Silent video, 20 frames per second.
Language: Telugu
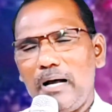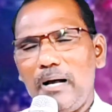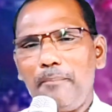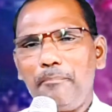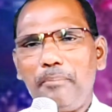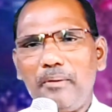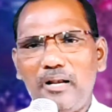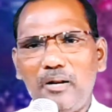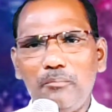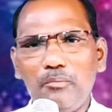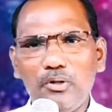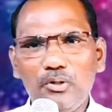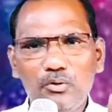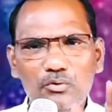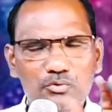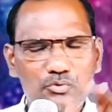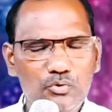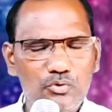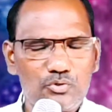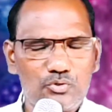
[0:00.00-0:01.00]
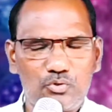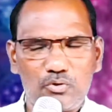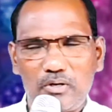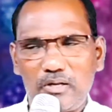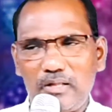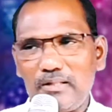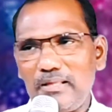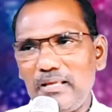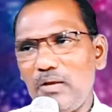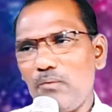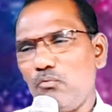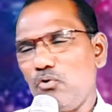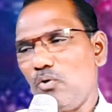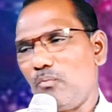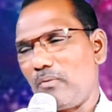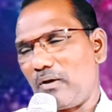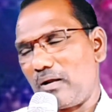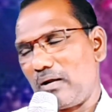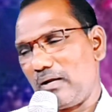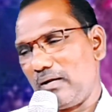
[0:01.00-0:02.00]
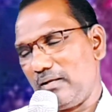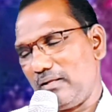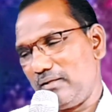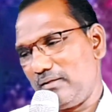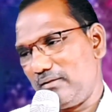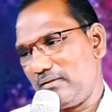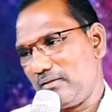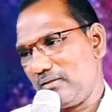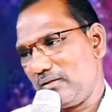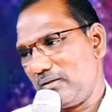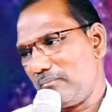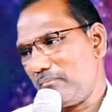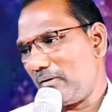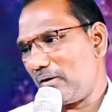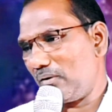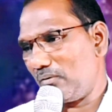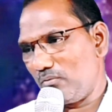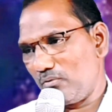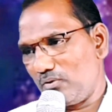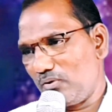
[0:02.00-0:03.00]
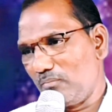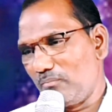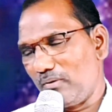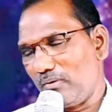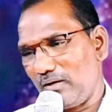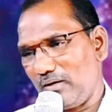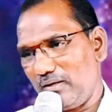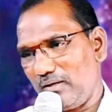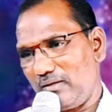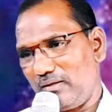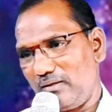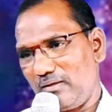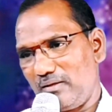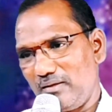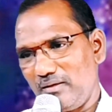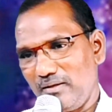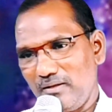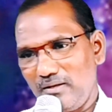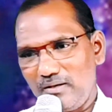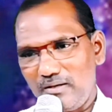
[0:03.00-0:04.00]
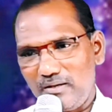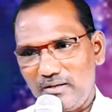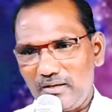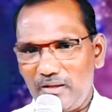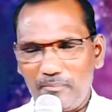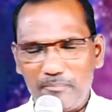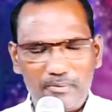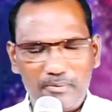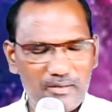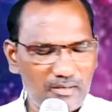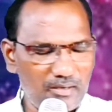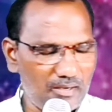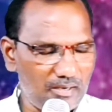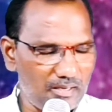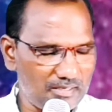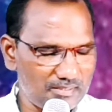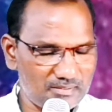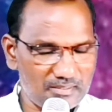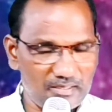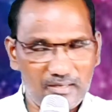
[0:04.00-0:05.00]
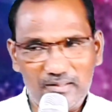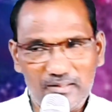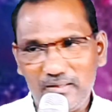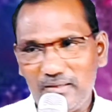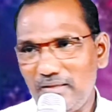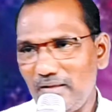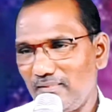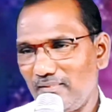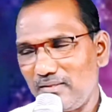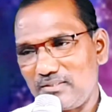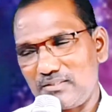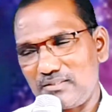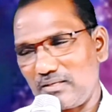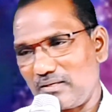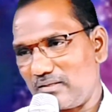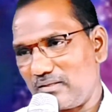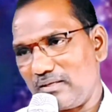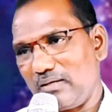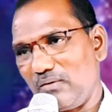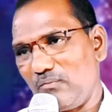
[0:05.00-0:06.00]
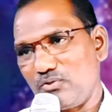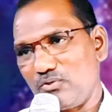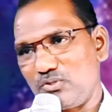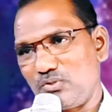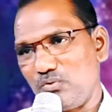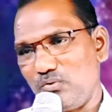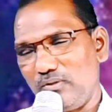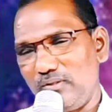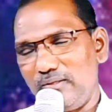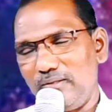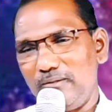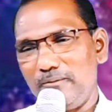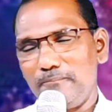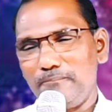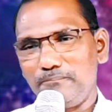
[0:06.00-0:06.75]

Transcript: ఆ పరమందు చూస్తున్న దేవుడు మనల్ని మన కుటుంబాల్ని నా బిడ్డ నా సన్నిధికి ఎంత చక్కగా వస్తుంది